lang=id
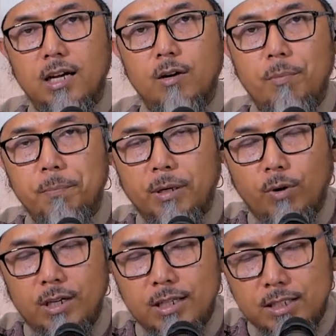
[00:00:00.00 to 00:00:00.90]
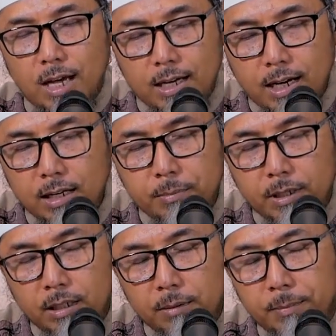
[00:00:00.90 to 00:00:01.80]
eh, perwalian si ayah
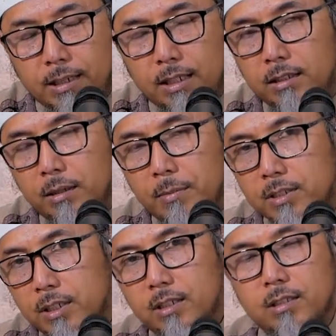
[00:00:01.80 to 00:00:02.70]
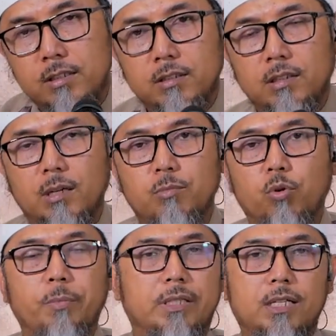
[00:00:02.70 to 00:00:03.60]
lebih dikedepankan ketimbang si si
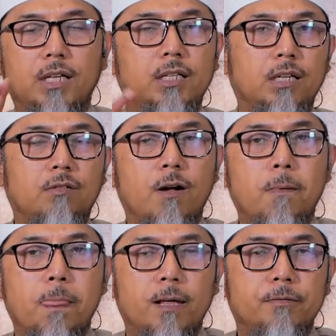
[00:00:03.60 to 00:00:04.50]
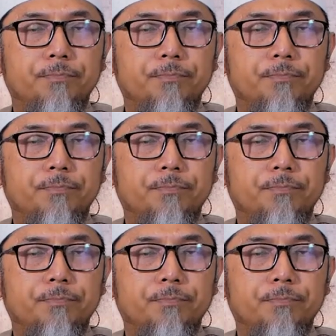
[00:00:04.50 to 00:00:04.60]
ibu. Misalnya nih ikhwah.